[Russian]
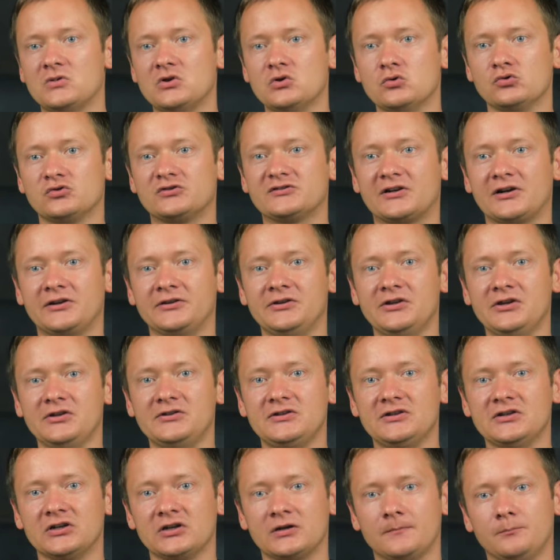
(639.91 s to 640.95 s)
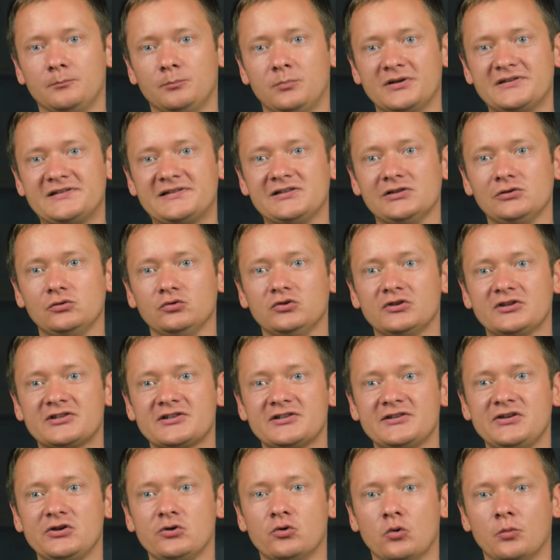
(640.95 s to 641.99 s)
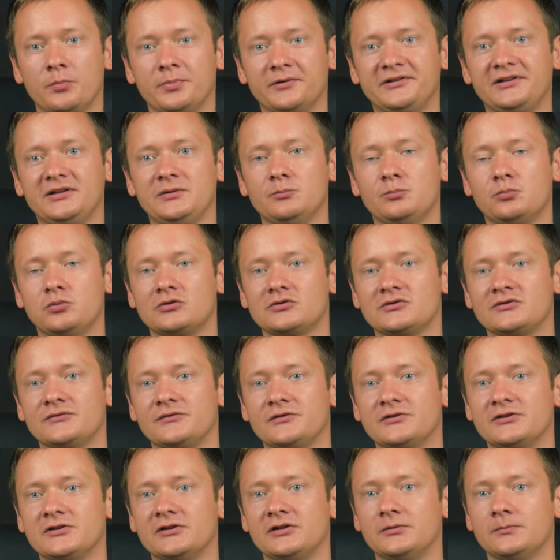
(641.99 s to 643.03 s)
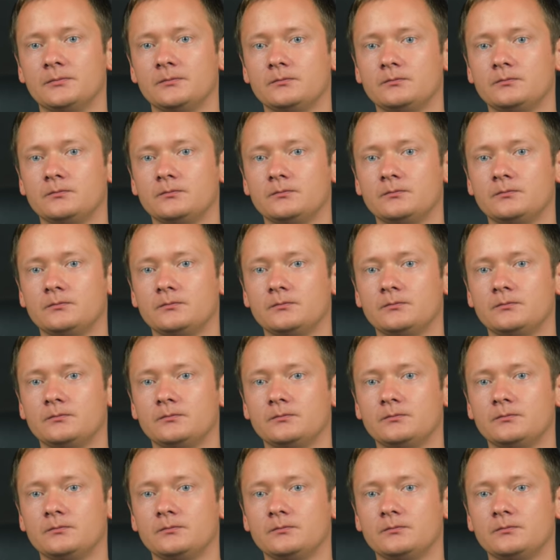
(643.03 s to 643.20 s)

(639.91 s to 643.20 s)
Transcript: и устранить их под силу даже неопытным пользователям.